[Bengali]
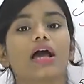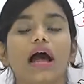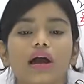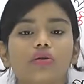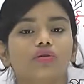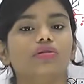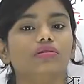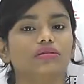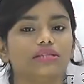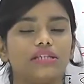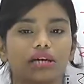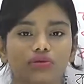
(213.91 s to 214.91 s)
কারণ
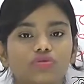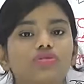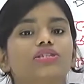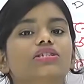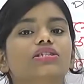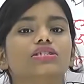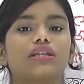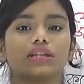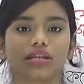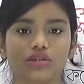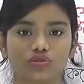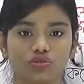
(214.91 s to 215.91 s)
যেহেতু জিনিসটাতে
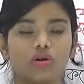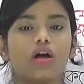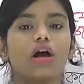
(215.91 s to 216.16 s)
কিছু